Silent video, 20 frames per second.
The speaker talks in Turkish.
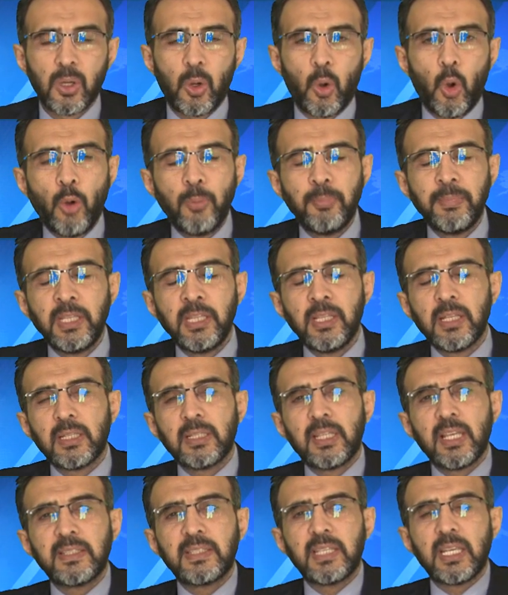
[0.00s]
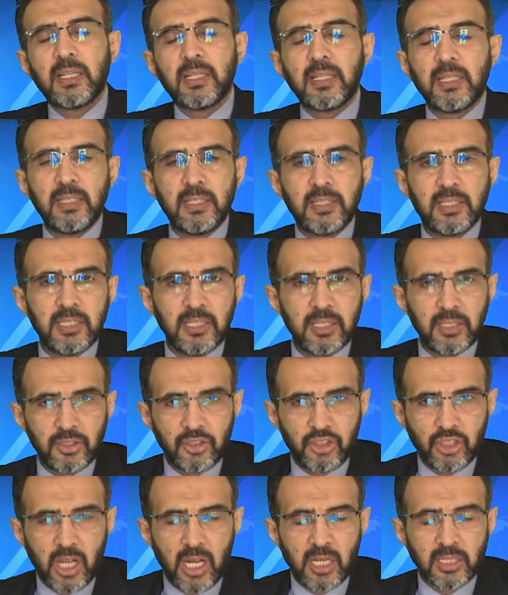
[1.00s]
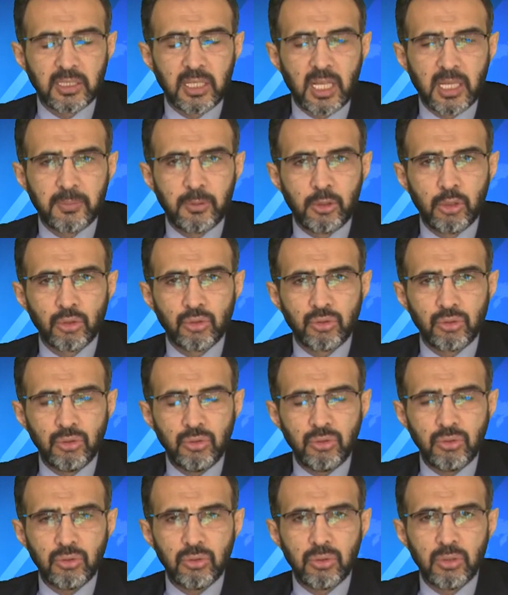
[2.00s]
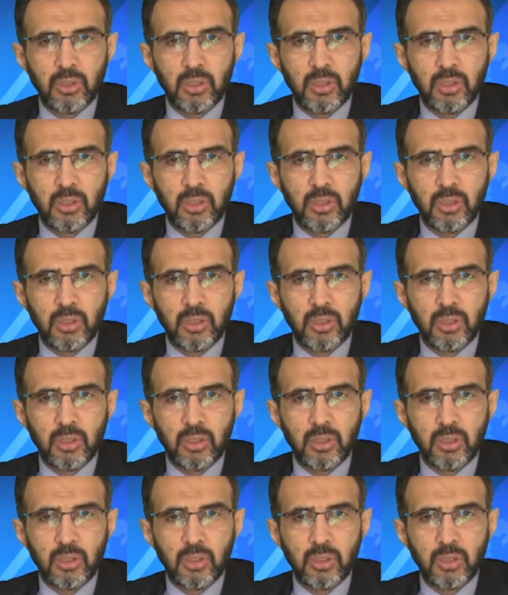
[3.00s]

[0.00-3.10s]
10 bin lira destek kredisi çıkardılar biliyorsunuz.